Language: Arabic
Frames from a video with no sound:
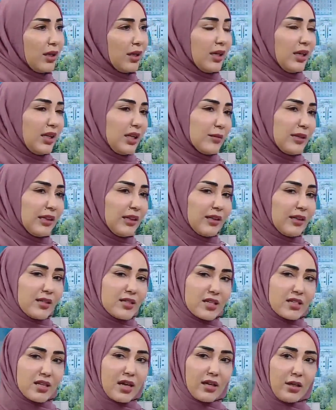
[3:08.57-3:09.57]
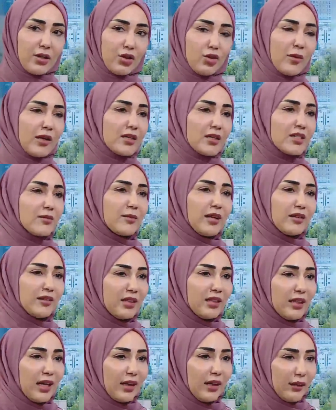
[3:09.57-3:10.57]
احنا مثلا اذا صار عنده مغص
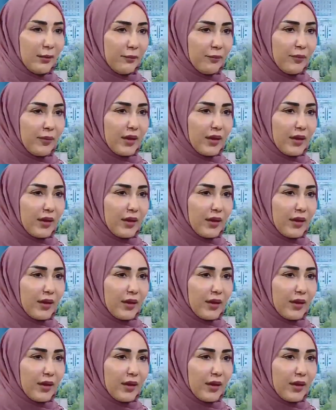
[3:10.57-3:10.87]
بنعطيه اياها